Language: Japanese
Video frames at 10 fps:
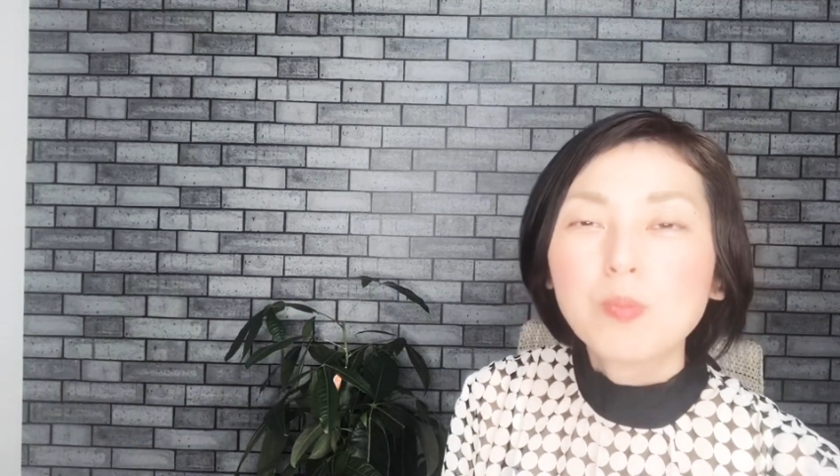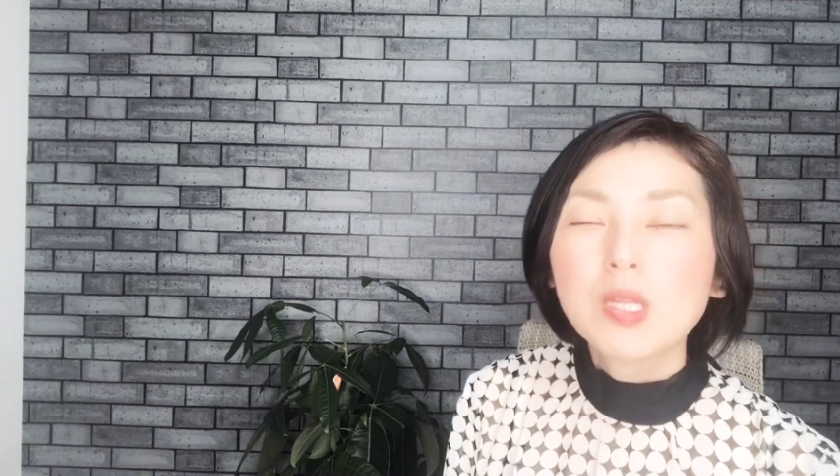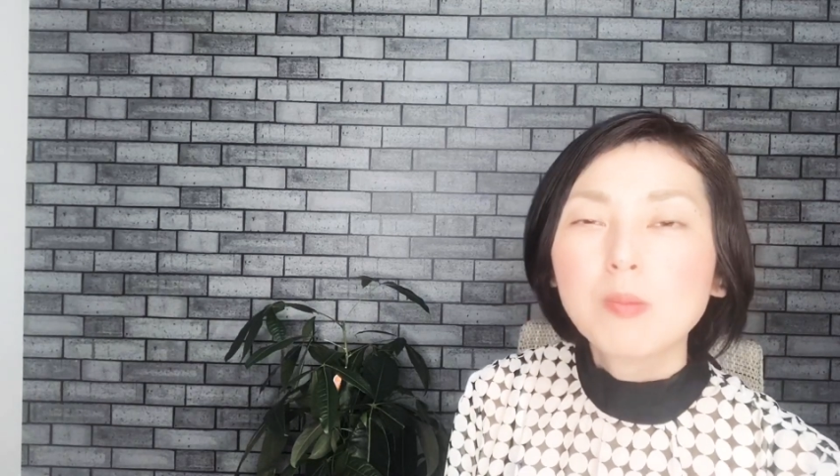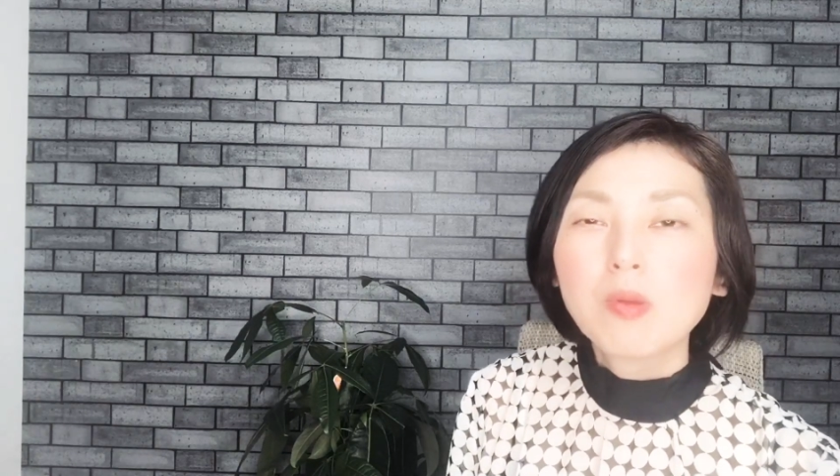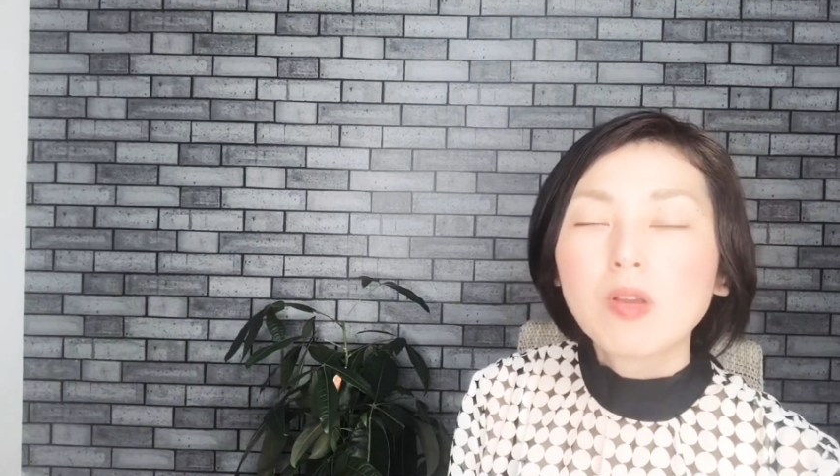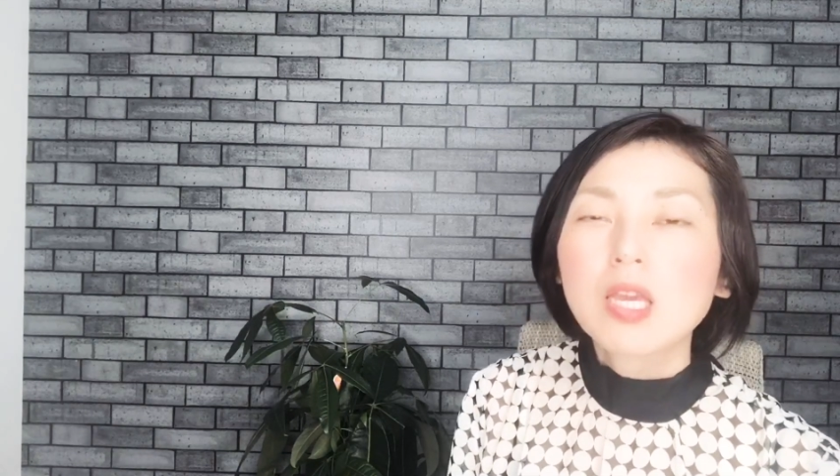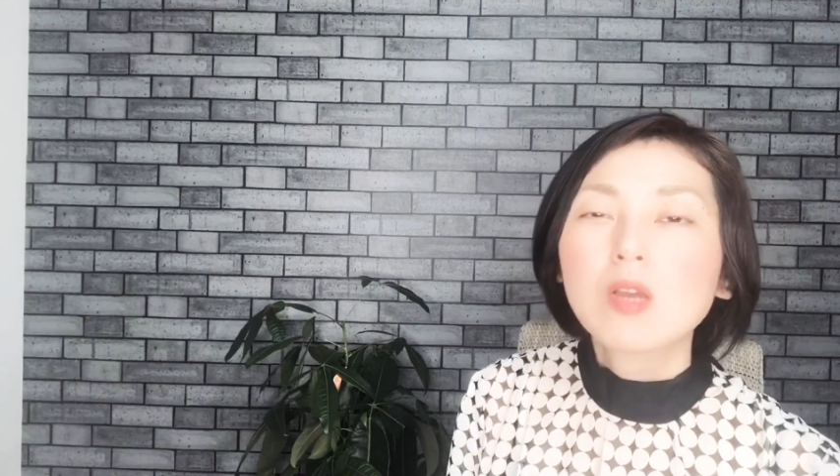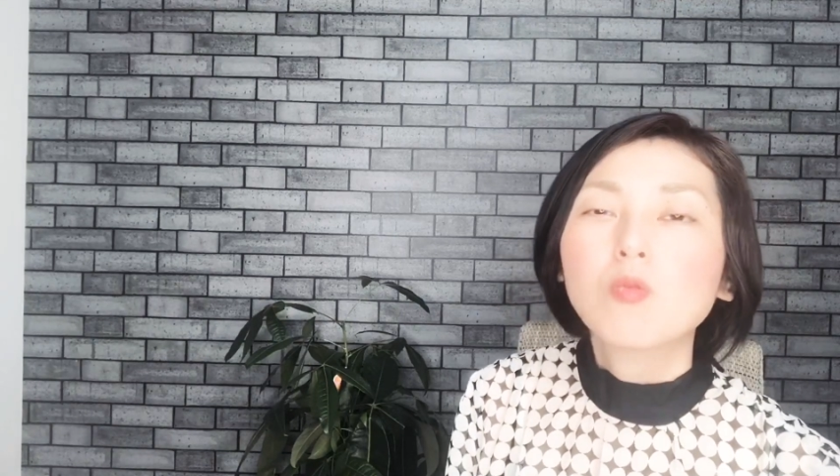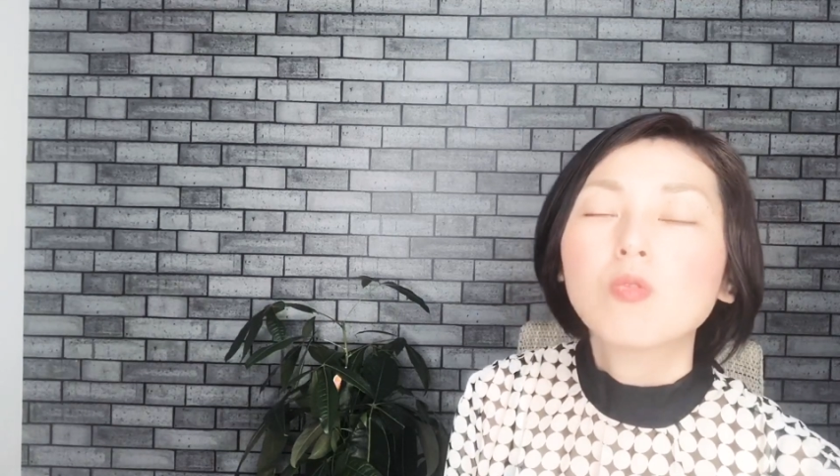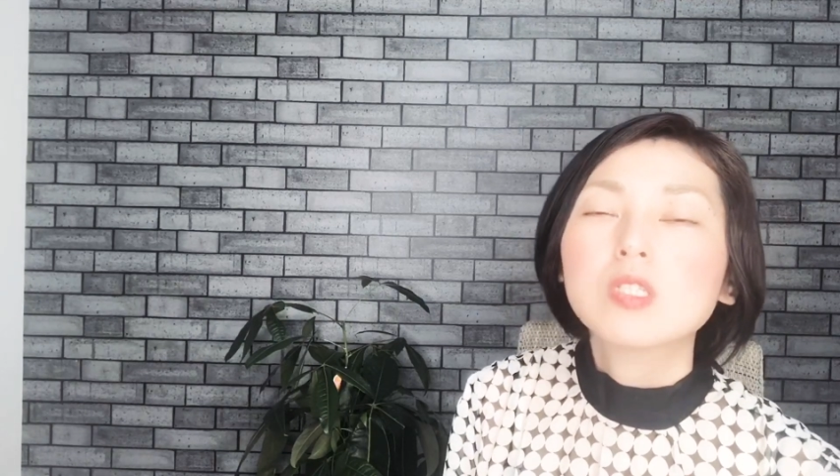見た目は結
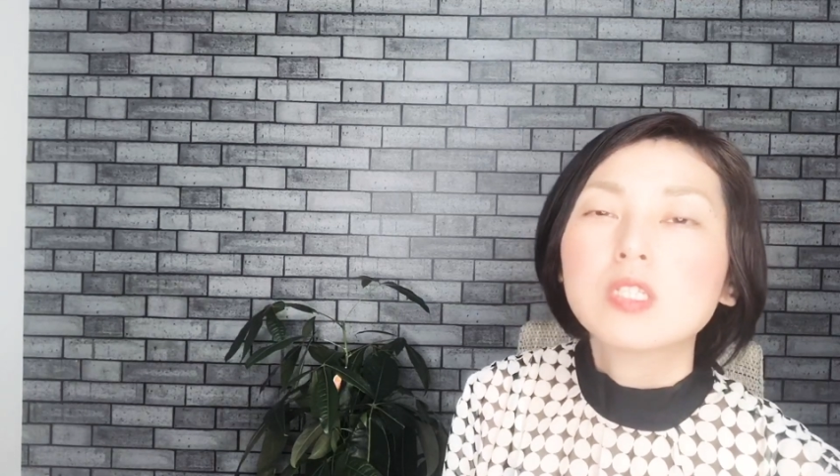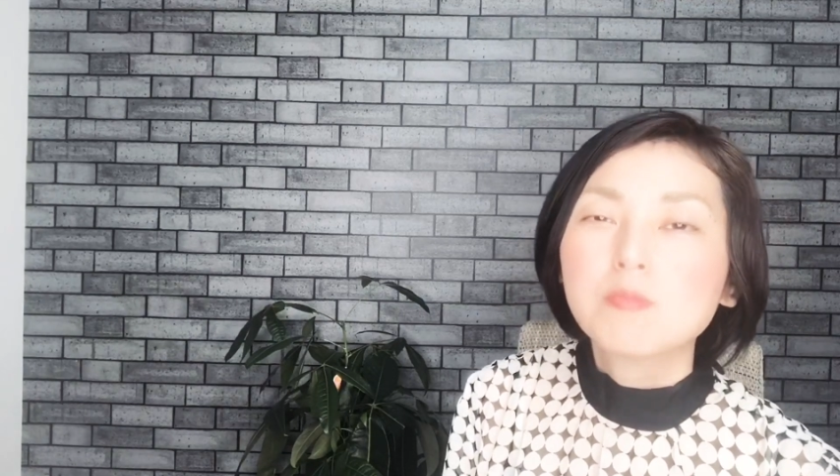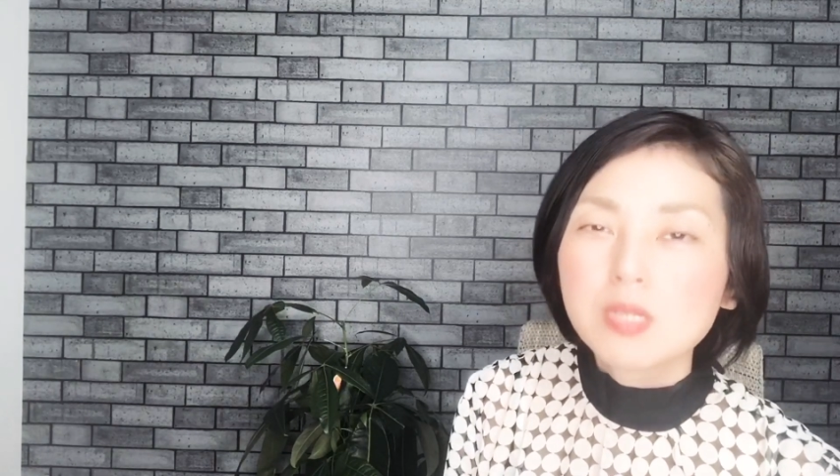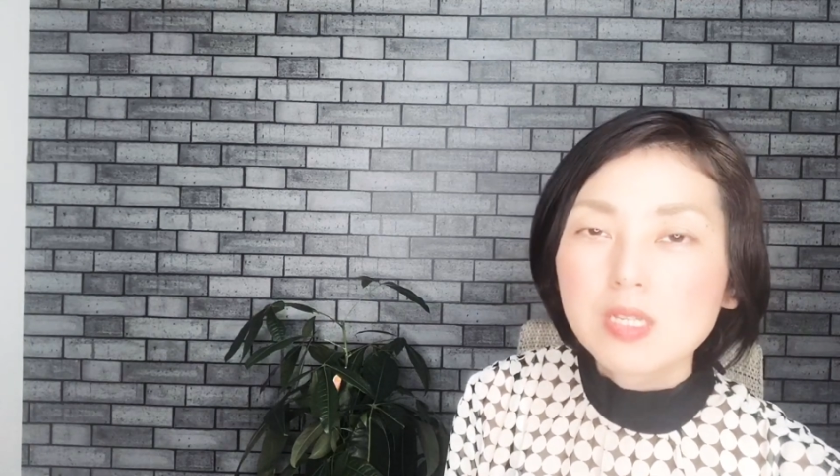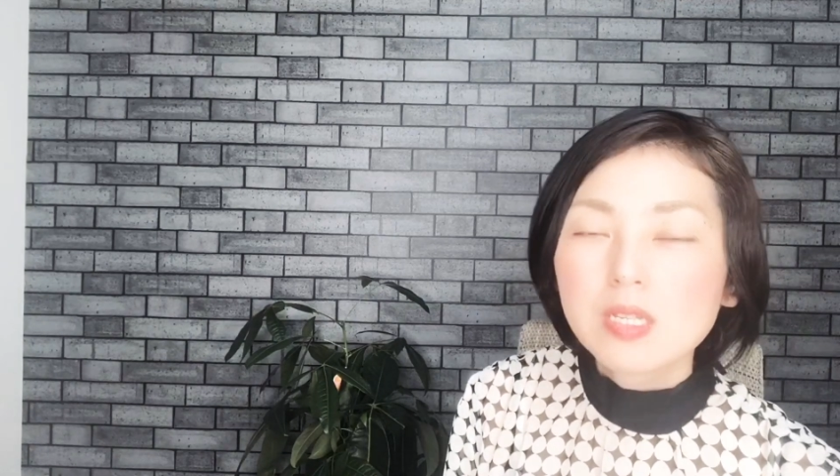構地味